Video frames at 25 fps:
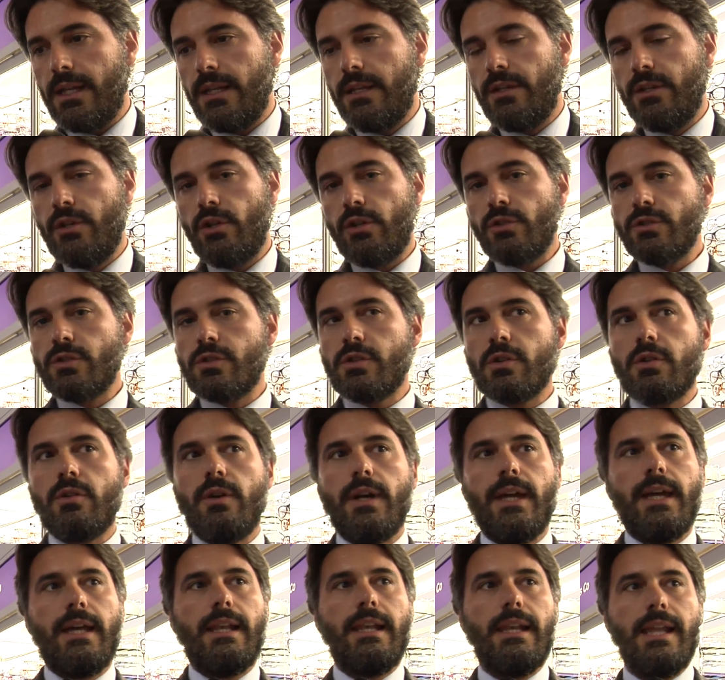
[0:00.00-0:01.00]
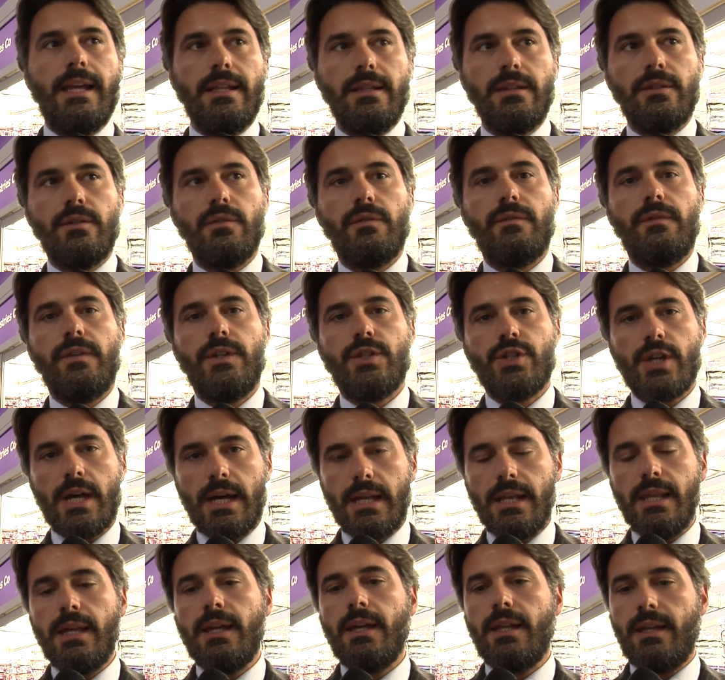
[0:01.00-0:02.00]
il nostro è l'ente
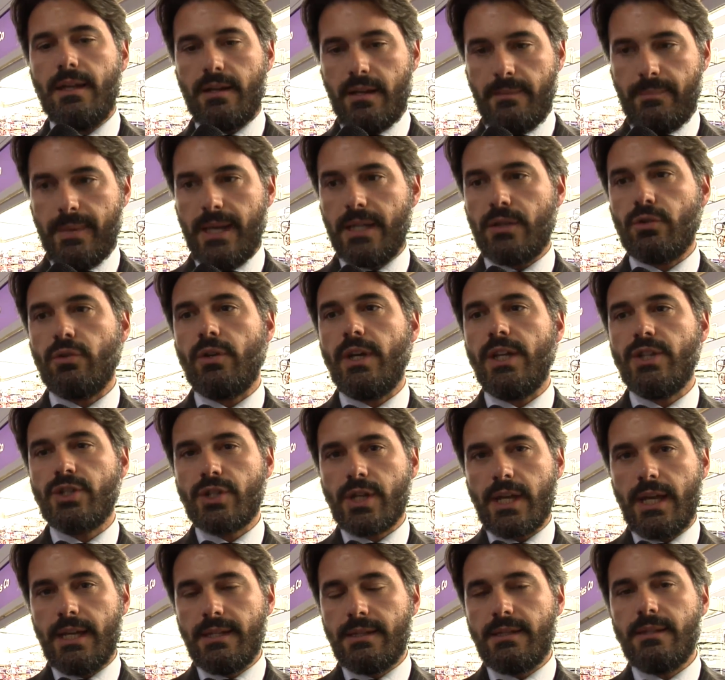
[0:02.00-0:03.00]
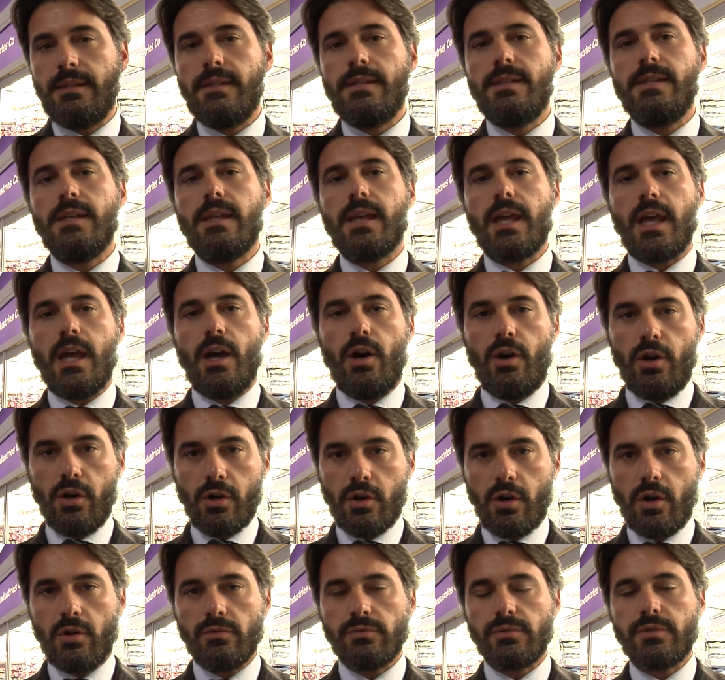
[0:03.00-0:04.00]
ufficiale, ripeto, HKTDC che è Hong
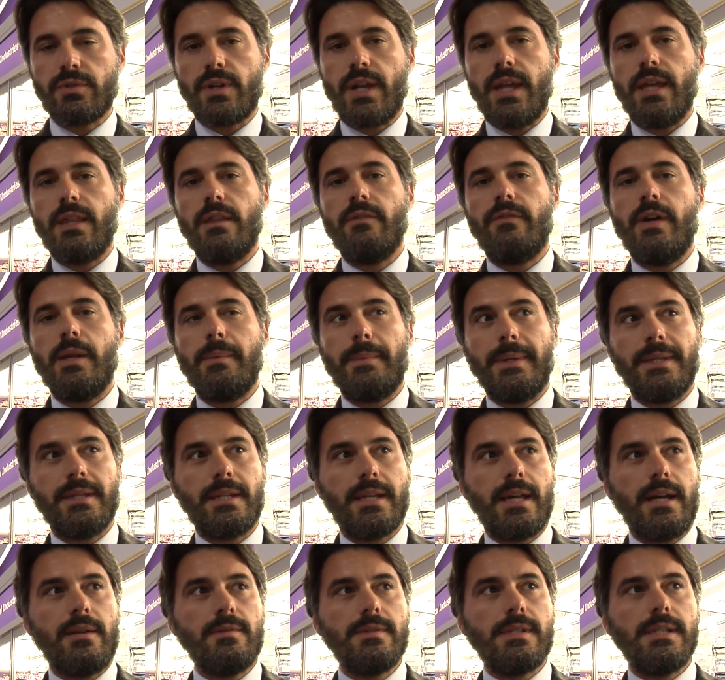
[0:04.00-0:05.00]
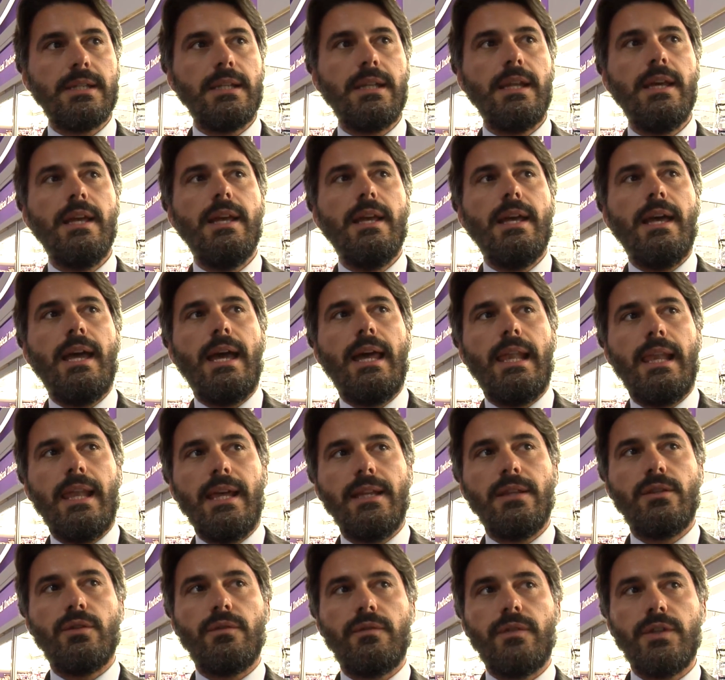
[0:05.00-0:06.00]
Kong Trade Development Council, è
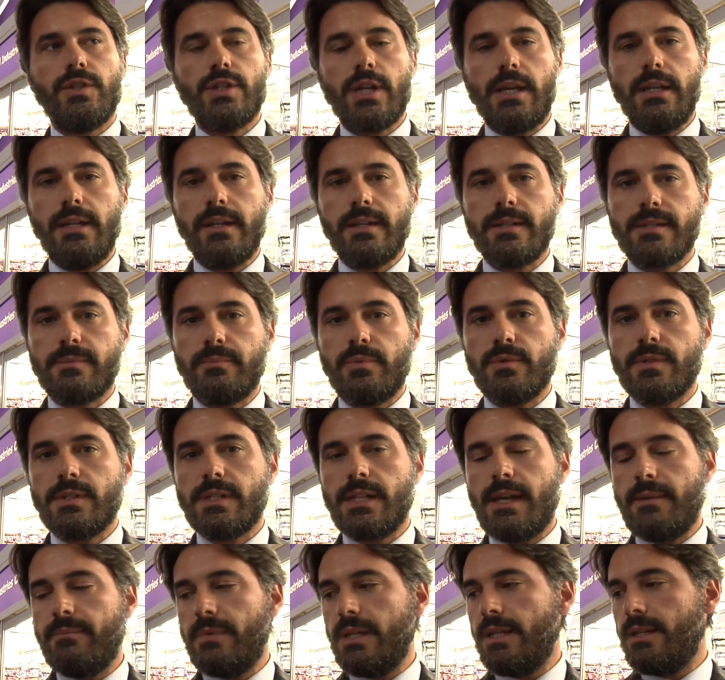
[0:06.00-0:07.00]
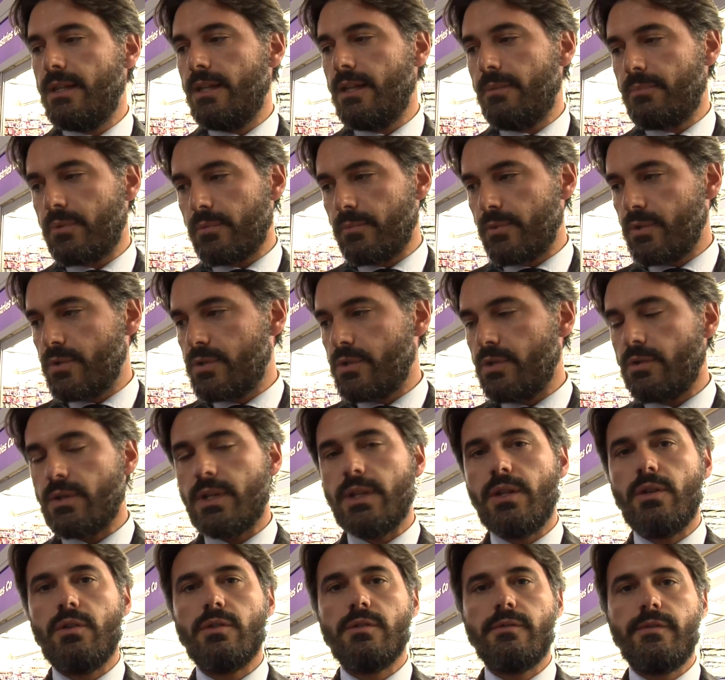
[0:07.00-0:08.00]
l'ente ufficiale responsabile della promozione e
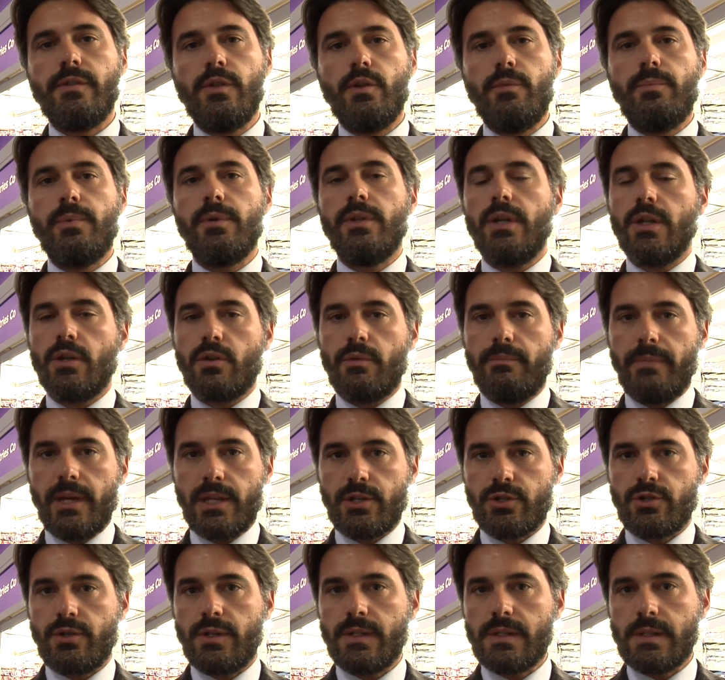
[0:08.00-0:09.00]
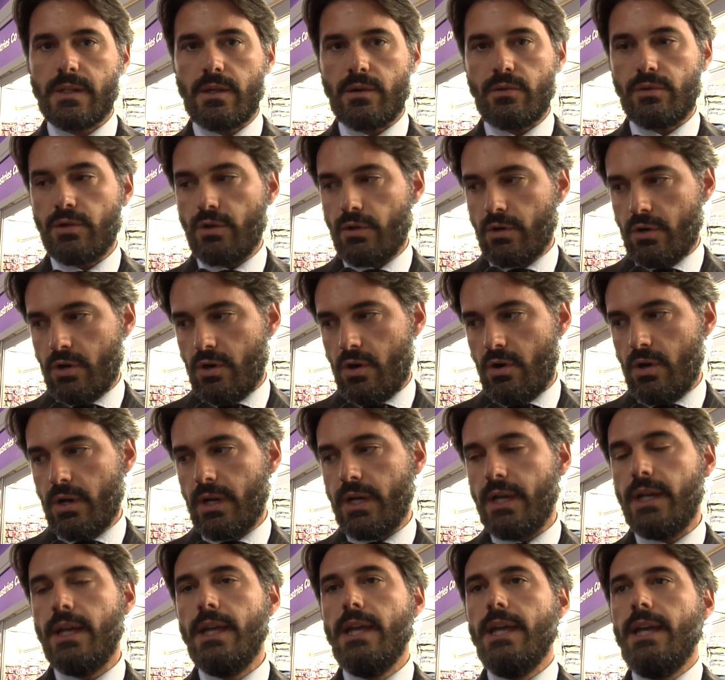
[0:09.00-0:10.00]
dello sviluppo del commercio estero di Hong
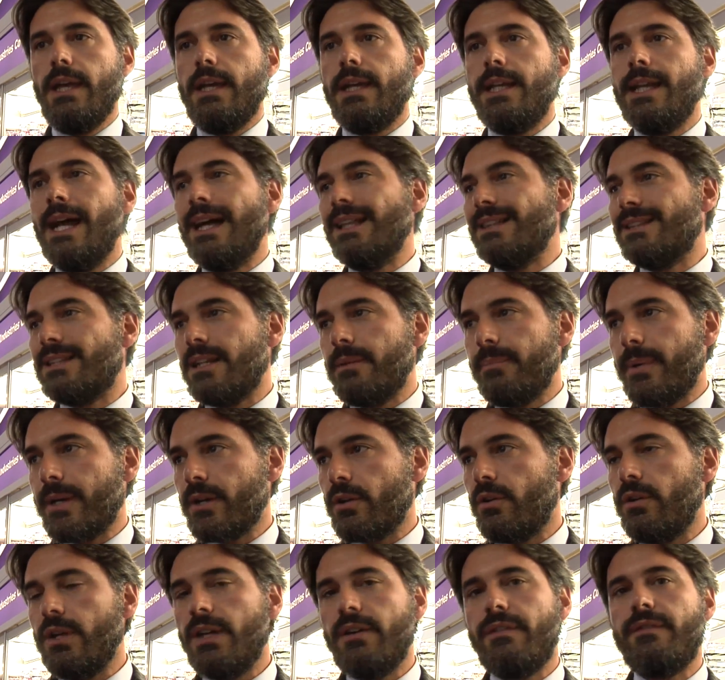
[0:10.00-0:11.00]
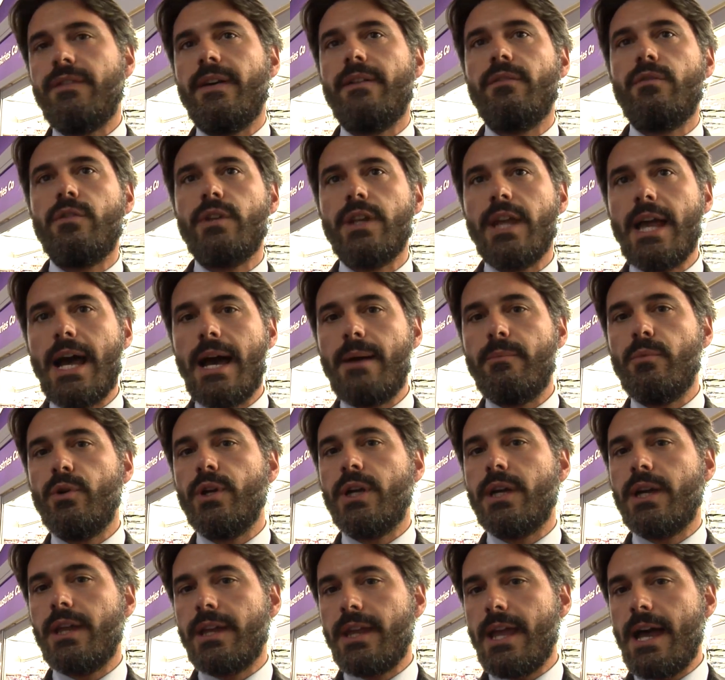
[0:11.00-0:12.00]
Kong. In altre parole favoriamo e
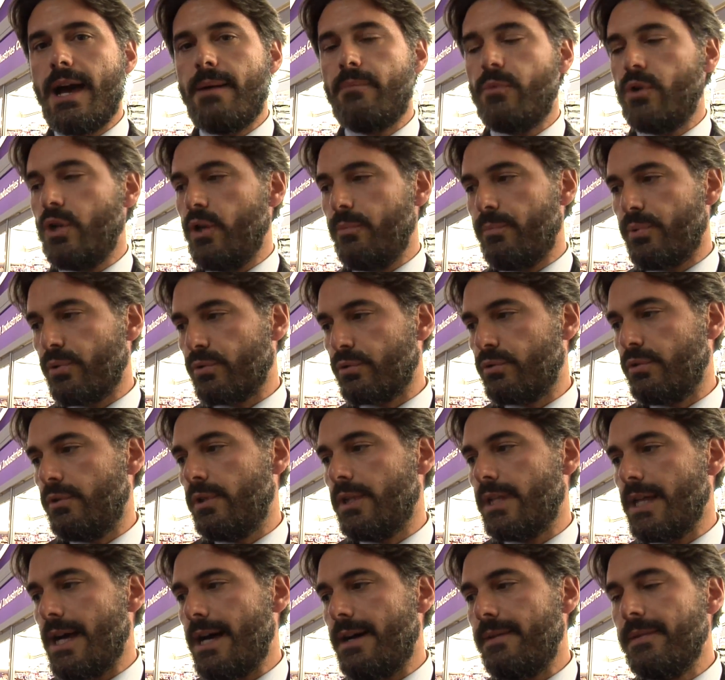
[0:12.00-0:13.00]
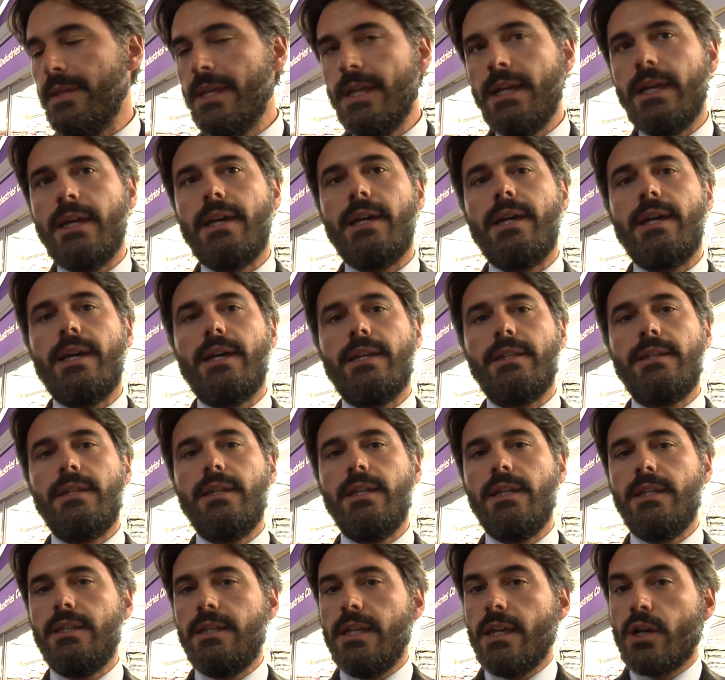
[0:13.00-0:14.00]
creiamo le opportunità eh,
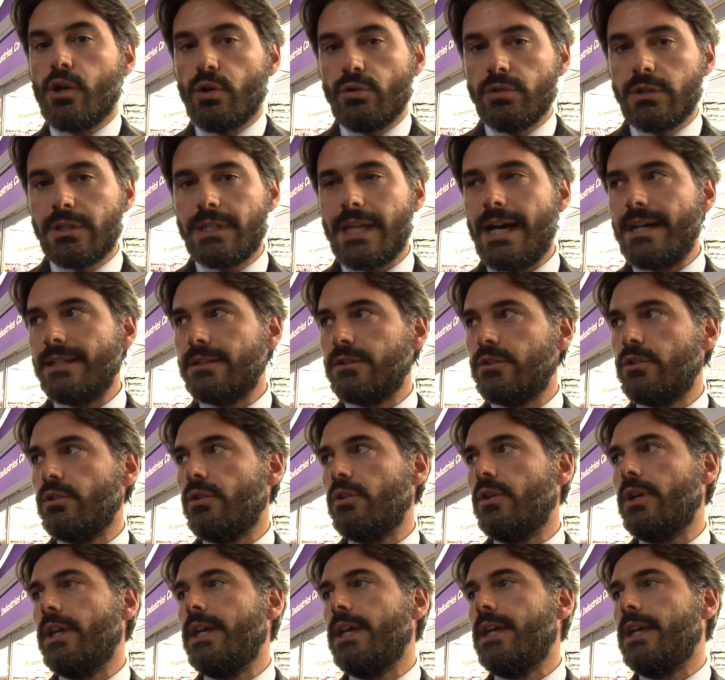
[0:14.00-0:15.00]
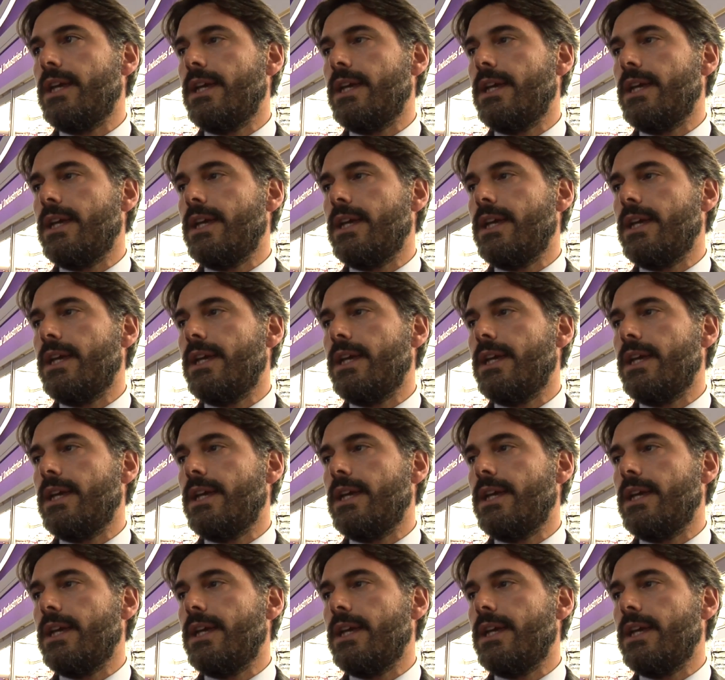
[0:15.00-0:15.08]
di, di, contatto